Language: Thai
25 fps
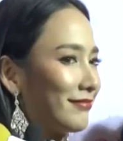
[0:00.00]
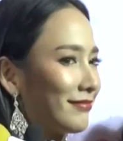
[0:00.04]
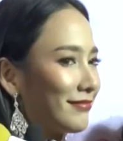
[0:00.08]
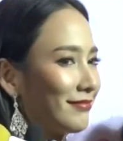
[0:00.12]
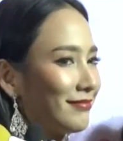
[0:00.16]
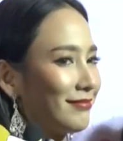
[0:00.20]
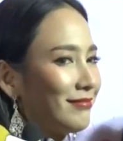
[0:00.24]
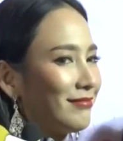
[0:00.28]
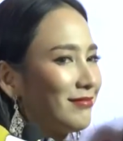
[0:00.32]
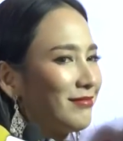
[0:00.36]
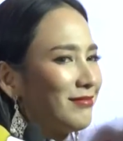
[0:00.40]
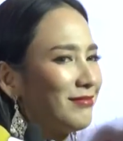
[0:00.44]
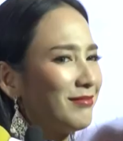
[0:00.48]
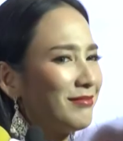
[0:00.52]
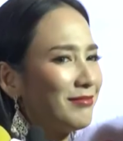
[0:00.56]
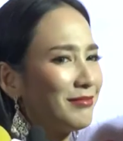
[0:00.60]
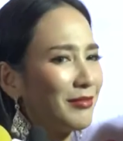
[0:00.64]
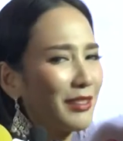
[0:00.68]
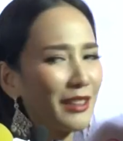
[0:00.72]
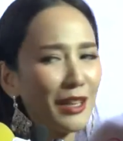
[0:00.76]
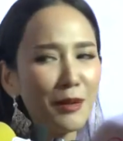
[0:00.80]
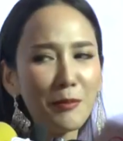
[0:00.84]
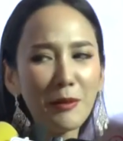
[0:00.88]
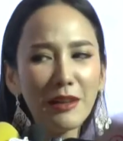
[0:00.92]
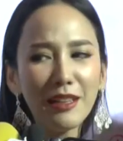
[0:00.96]
อืม
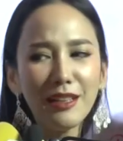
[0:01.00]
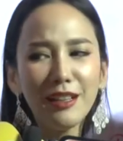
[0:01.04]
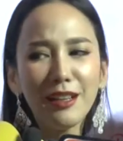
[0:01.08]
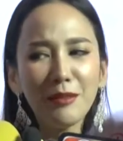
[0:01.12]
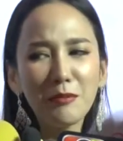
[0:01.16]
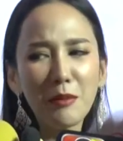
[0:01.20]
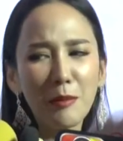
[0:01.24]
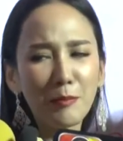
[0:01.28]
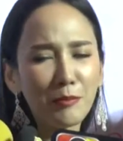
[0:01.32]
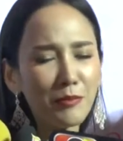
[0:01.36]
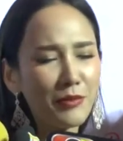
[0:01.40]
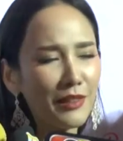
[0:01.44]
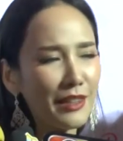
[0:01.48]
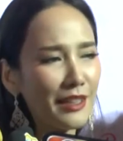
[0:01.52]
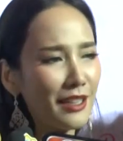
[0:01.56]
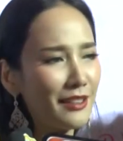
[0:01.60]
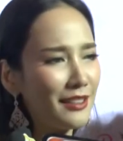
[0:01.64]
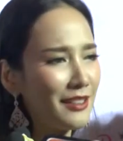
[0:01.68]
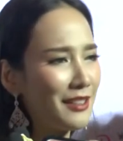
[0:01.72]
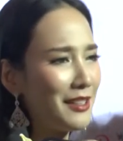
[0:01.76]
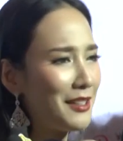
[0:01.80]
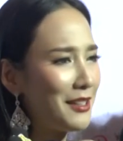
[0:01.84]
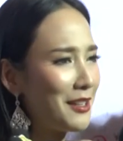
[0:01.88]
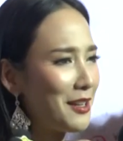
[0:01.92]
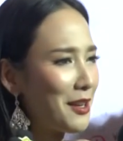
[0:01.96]
มันก็เป็นเรื่องแบบ
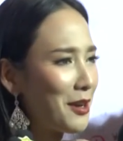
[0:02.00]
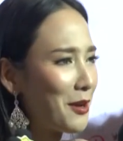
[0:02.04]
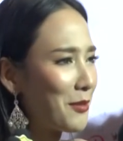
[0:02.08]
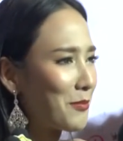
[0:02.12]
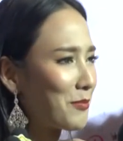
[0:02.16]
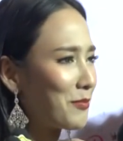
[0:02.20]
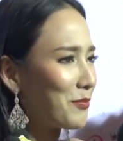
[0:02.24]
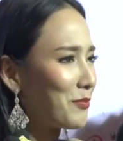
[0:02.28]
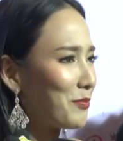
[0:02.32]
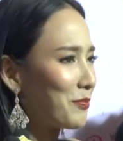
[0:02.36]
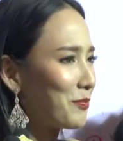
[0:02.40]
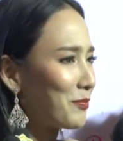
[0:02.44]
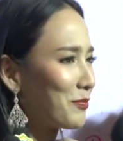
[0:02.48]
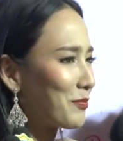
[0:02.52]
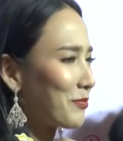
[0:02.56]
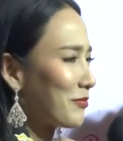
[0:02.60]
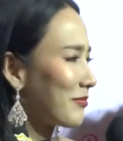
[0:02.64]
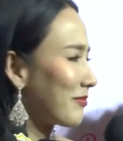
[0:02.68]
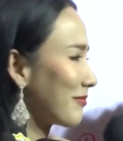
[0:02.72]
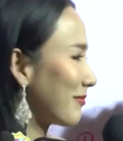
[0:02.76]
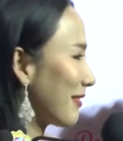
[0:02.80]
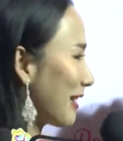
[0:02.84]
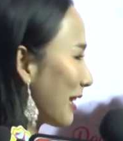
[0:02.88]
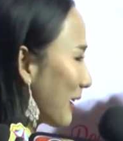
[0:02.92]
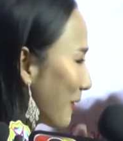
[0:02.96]

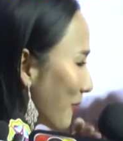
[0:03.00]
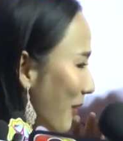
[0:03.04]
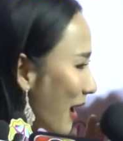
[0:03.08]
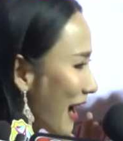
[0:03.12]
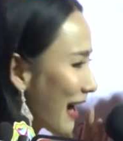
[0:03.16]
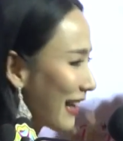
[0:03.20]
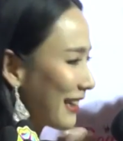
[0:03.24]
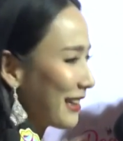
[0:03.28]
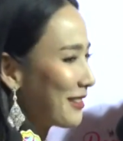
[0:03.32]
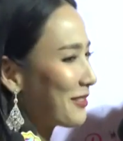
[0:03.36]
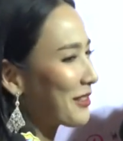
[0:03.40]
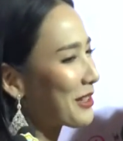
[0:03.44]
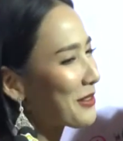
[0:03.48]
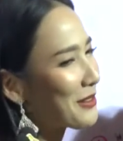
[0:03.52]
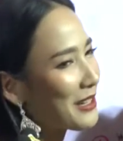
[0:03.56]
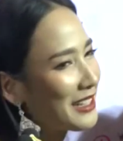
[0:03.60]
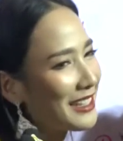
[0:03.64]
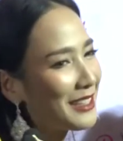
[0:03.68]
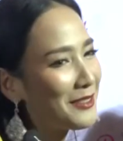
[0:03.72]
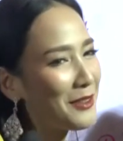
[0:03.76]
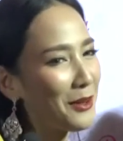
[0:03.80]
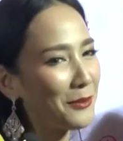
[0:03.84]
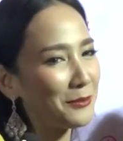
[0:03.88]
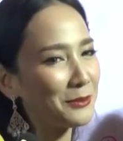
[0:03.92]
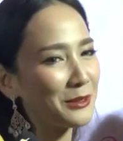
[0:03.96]
ไม่ได้ว่านะมันก็เป็น
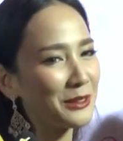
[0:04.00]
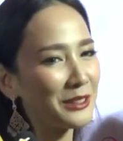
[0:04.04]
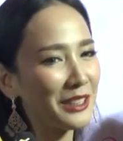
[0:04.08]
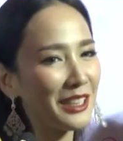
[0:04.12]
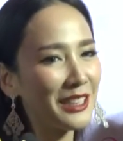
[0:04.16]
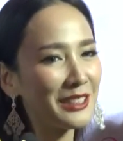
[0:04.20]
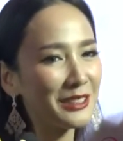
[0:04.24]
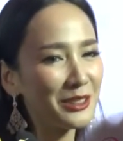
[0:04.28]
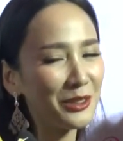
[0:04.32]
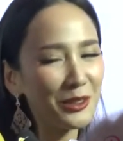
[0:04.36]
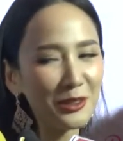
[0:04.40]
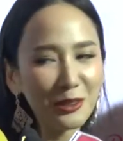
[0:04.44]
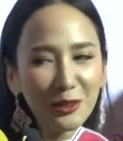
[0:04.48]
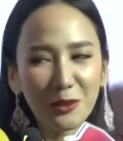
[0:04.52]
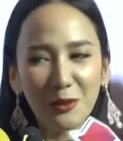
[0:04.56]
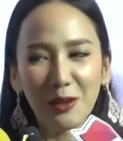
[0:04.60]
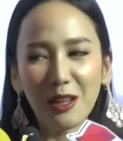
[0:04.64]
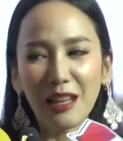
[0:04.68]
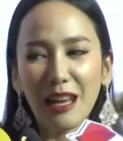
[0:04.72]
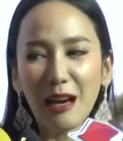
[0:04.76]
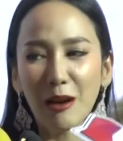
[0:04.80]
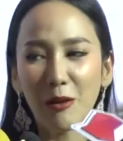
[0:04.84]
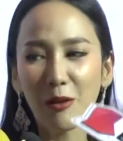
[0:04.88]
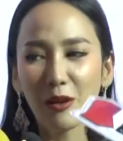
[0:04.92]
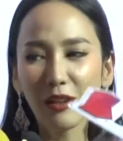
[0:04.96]
เรื่องแบบเออส่วนตัว
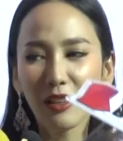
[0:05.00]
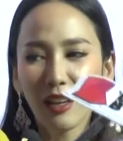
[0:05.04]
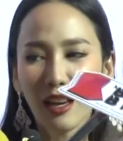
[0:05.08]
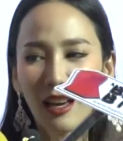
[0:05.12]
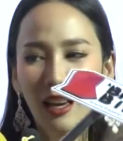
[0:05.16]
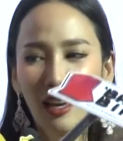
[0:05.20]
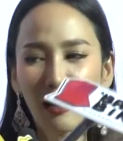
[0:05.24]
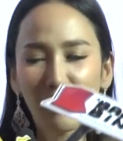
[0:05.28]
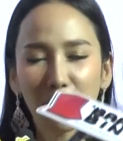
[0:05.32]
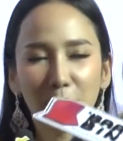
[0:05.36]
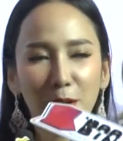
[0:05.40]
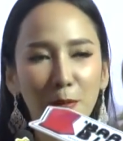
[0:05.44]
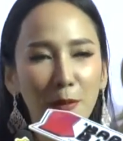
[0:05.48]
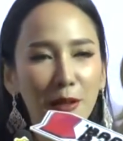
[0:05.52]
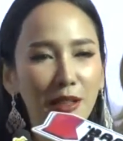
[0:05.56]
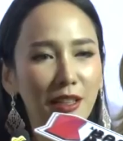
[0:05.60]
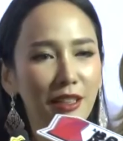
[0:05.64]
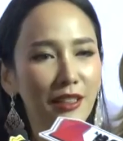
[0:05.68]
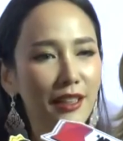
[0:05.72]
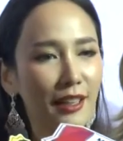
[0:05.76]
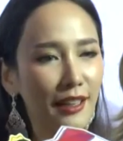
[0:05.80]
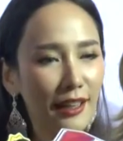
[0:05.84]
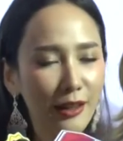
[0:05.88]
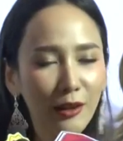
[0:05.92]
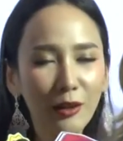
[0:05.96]
เราอะนะคะ มันก็เป็นเรื่
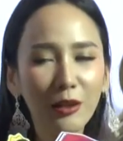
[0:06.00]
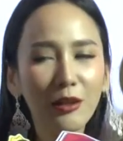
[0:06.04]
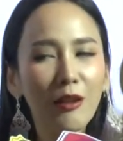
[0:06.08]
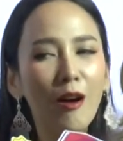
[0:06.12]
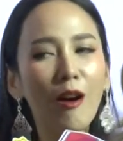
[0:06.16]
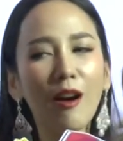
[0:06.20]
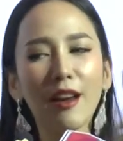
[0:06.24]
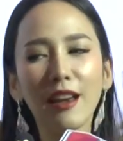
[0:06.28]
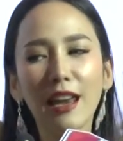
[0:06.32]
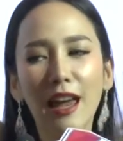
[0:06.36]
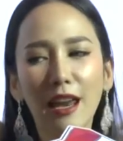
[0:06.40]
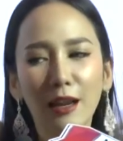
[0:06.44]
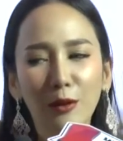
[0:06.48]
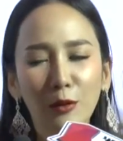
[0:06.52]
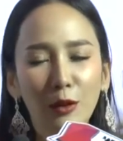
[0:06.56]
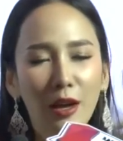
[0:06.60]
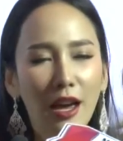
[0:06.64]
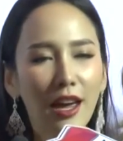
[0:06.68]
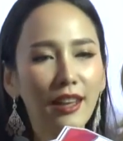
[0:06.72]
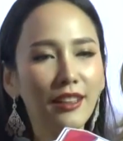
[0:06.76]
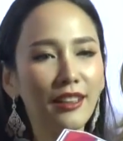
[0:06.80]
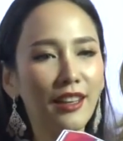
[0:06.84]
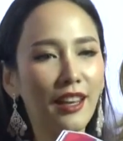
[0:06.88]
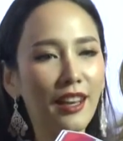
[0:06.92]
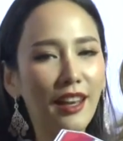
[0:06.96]
องเล็กๆน้อยๆแหละรู้
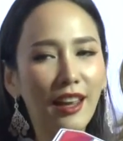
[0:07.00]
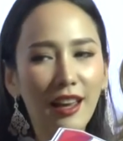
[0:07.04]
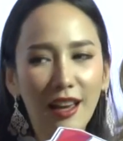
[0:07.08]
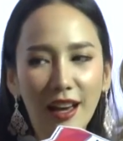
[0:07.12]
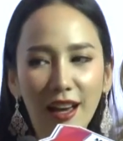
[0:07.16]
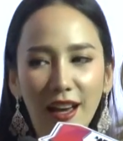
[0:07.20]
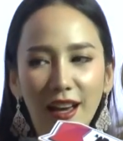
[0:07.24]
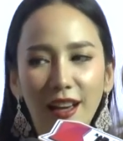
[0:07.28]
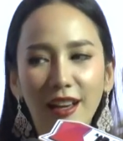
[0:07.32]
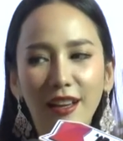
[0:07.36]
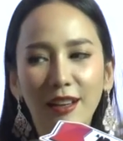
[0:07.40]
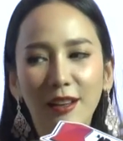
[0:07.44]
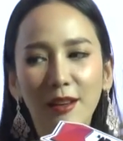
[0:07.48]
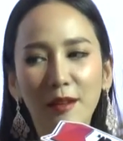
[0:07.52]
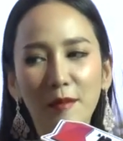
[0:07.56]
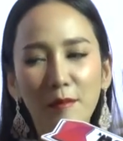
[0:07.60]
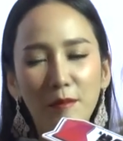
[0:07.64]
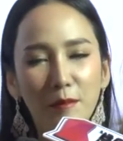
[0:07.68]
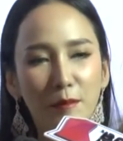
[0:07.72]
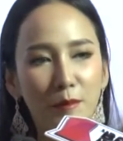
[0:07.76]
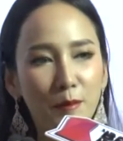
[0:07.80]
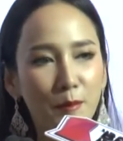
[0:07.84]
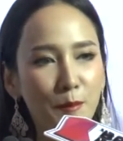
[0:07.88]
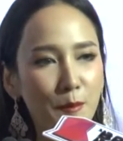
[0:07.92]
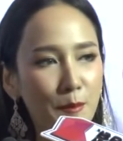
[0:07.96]
แค่นี้ละค่ะเห็นเขาบ
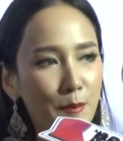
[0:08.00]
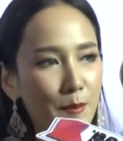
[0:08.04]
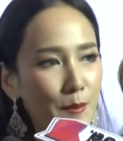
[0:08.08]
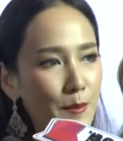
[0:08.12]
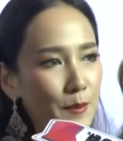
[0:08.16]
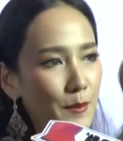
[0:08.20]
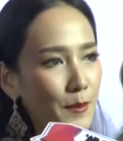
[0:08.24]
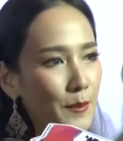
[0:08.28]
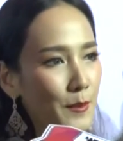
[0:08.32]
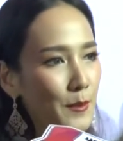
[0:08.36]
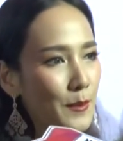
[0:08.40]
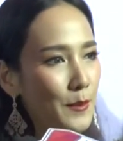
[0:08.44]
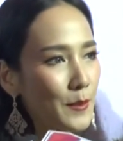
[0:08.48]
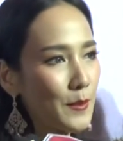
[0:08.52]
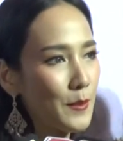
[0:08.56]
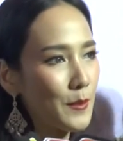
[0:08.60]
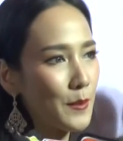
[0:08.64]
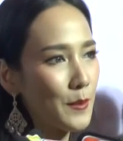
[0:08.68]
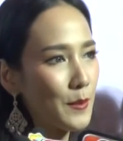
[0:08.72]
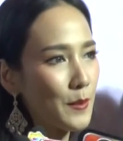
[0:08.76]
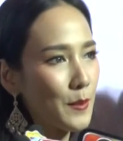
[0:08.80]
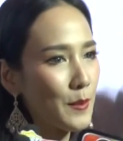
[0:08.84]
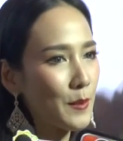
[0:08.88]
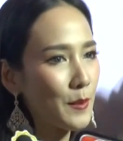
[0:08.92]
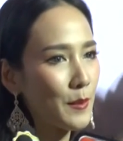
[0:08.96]
อกว่างอนกันเรื่อง
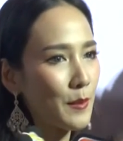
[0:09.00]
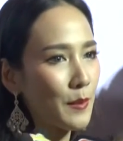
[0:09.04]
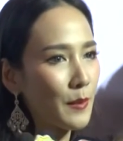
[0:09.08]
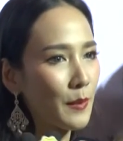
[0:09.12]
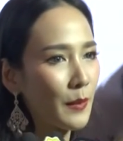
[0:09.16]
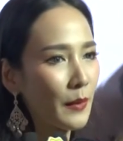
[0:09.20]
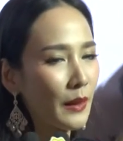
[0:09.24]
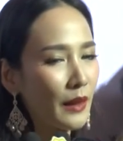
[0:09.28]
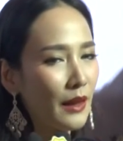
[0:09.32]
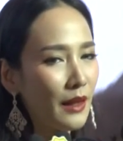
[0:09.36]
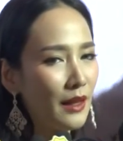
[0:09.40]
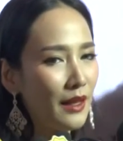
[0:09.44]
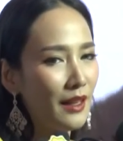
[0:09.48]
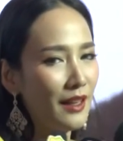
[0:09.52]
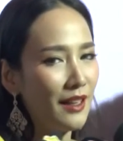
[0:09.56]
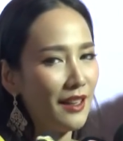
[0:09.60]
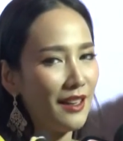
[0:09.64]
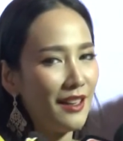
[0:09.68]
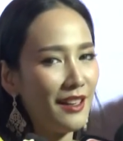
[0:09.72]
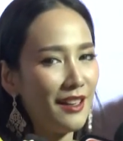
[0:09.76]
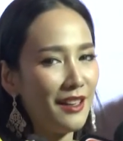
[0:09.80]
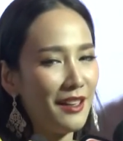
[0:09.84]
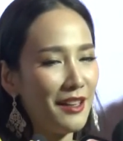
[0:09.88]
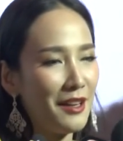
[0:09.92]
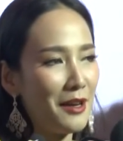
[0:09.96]
เล่นเกมอะไรอย่าง
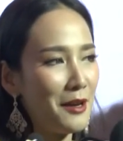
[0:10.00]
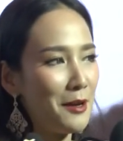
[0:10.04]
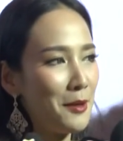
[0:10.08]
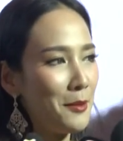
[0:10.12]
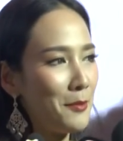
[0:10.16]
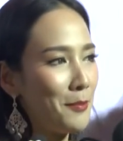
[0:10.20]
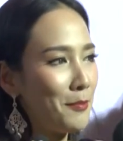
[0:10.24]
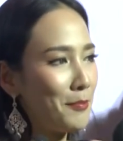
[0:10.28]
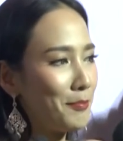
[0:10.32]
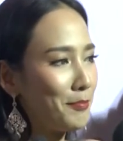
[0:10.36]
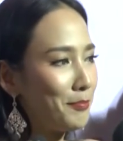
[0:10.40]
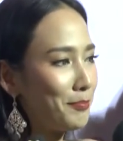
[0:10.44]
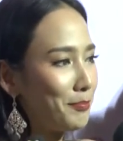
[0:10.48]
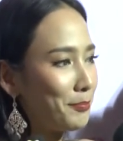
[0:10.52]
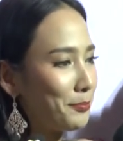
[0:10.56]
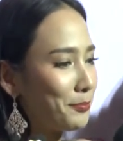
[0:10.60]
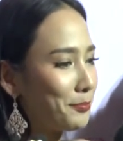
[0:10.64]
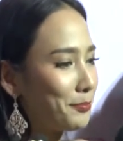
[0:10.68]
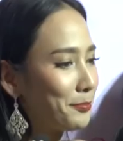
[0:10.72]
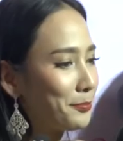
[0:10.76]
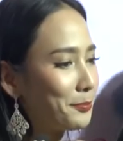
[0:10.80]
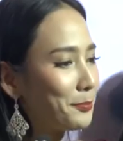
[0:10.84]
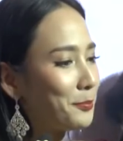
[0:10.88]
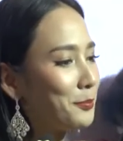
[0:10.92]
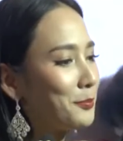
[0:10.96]
งี้
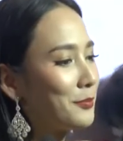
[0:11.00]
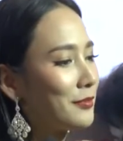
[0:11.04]
อื